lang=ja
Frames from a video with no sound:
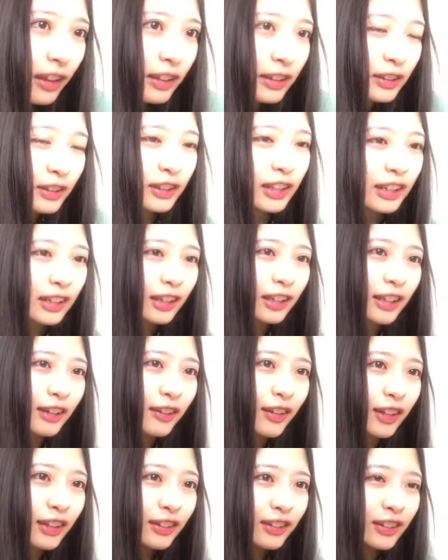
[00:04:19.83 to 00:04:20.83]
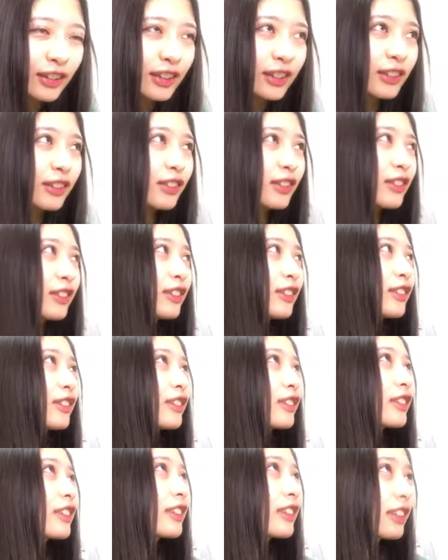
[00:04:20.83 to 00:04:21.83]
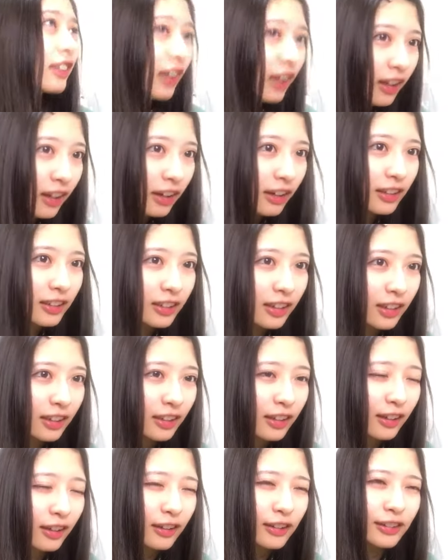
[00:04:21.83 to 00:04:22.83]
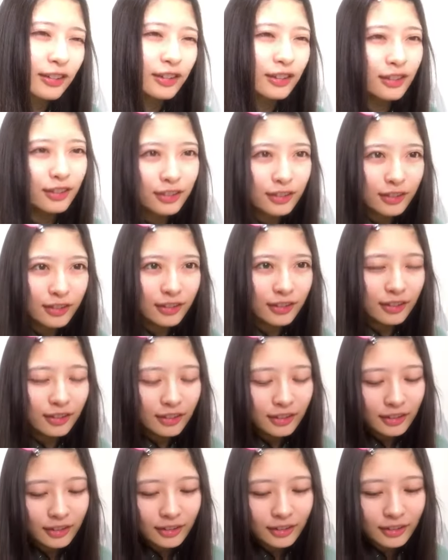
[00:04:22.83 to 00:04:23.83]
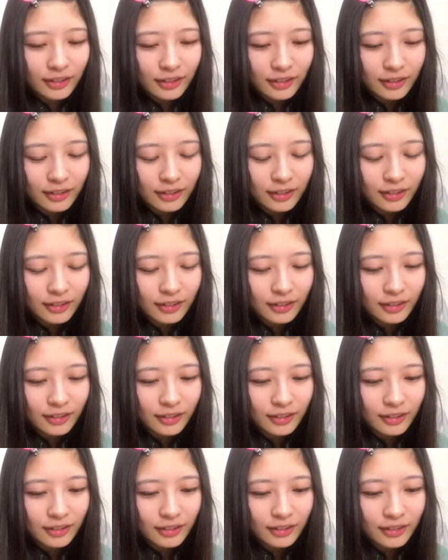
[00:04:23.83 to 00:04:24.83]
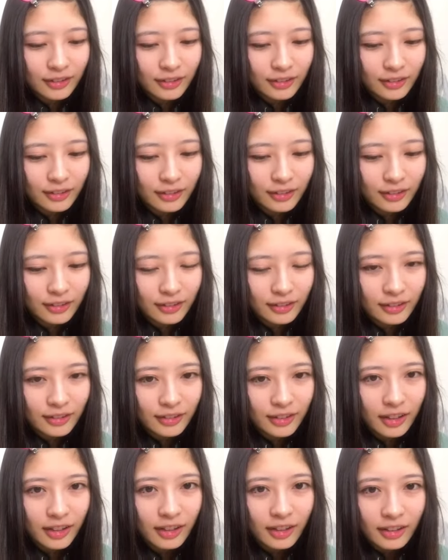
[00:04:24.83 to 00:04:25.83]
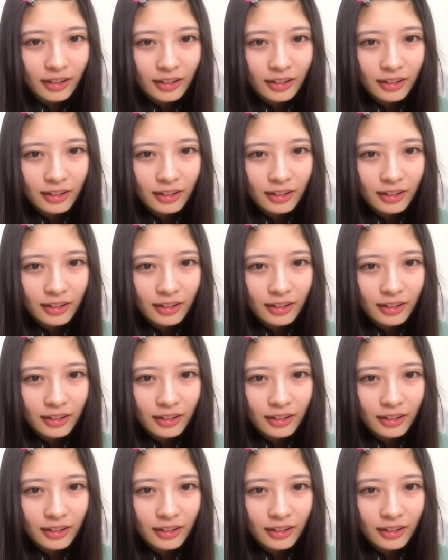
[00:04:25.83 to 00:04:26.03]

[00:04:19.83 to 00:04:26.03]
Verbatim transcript: そうなんかねファンの人がなんかじゅうえ